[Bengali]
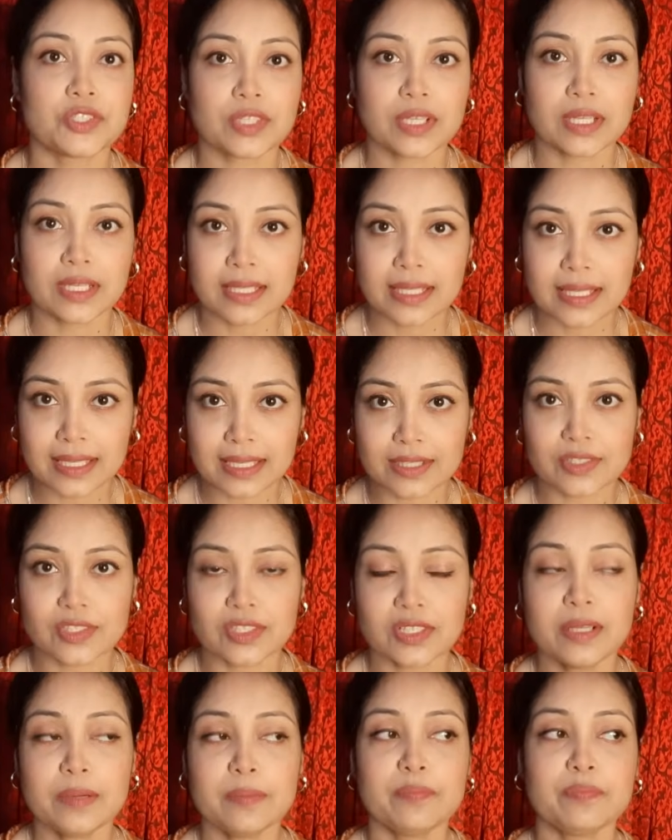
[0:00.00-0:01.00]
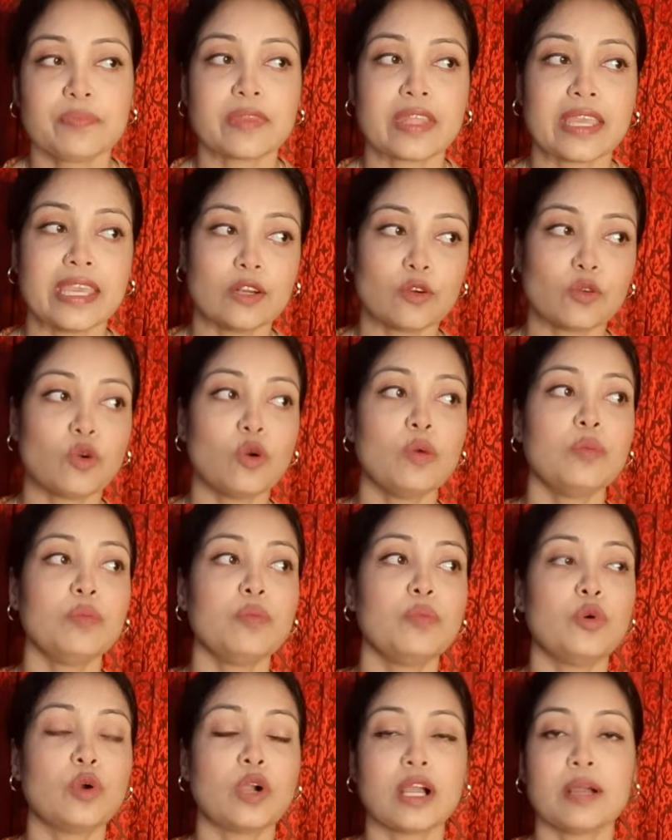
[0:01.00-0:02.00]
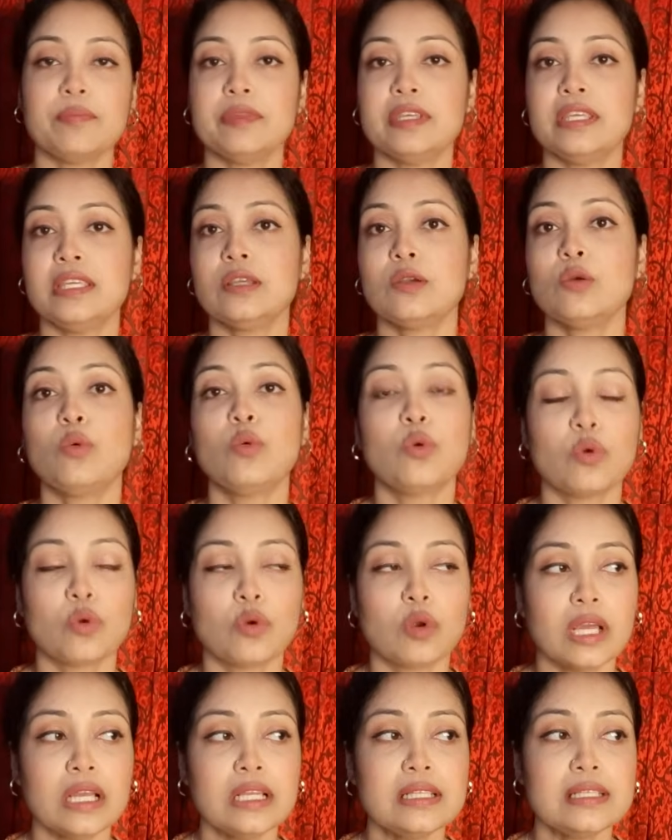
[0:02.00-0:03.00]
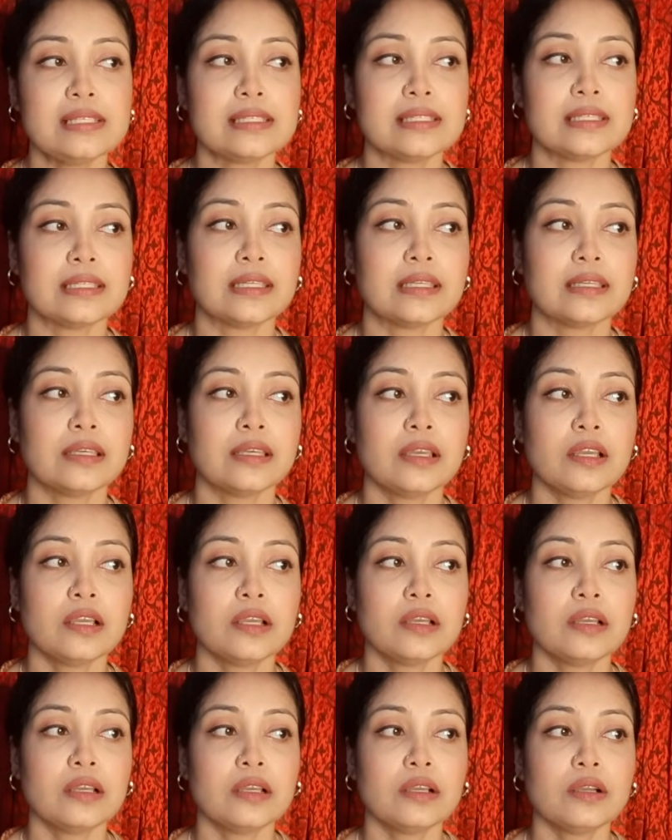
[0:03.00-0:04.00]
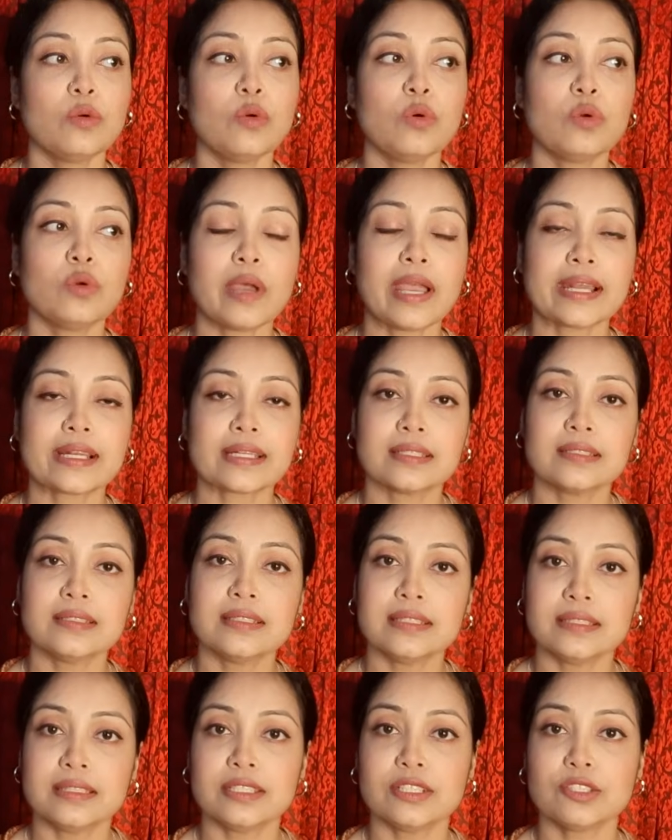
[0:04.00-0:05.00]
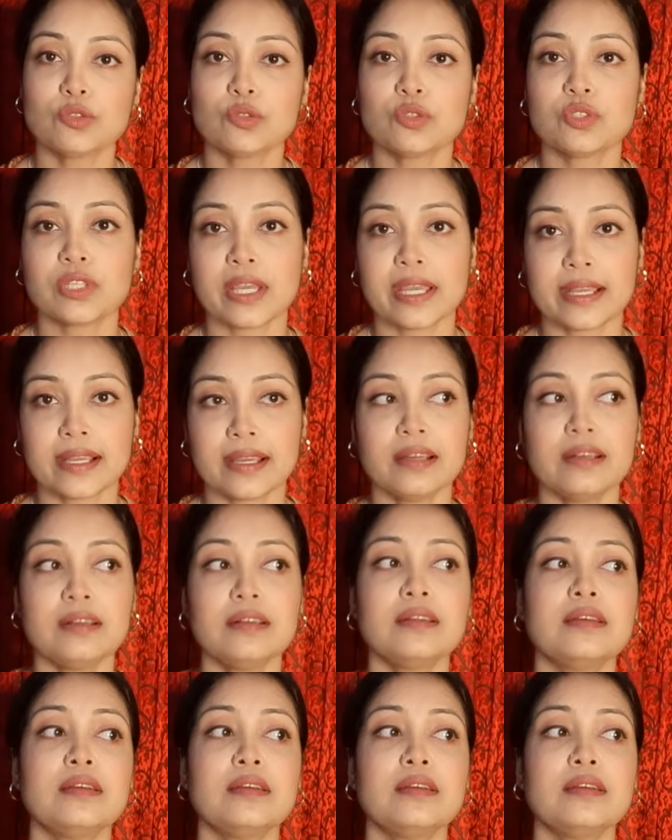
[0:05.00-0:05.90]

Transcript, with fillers: সালে এসে এরকম বোকামি করো না যে কোনো একটা নির্দিষ্ট জায়গার